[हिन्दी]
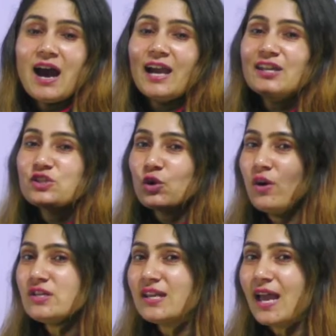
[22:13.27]
आई
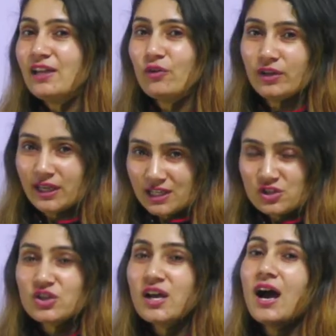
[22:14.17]
डोंट लाइक क्रिकेट
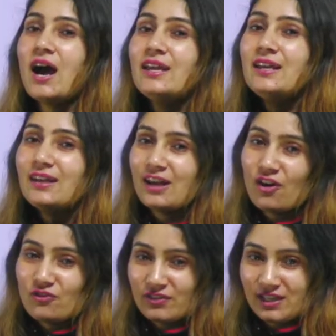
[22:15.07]
आई
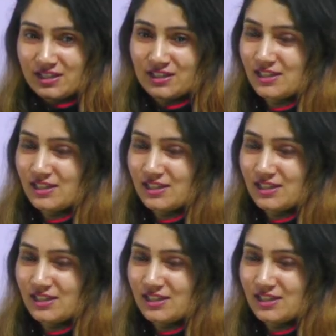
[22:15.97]
लव इट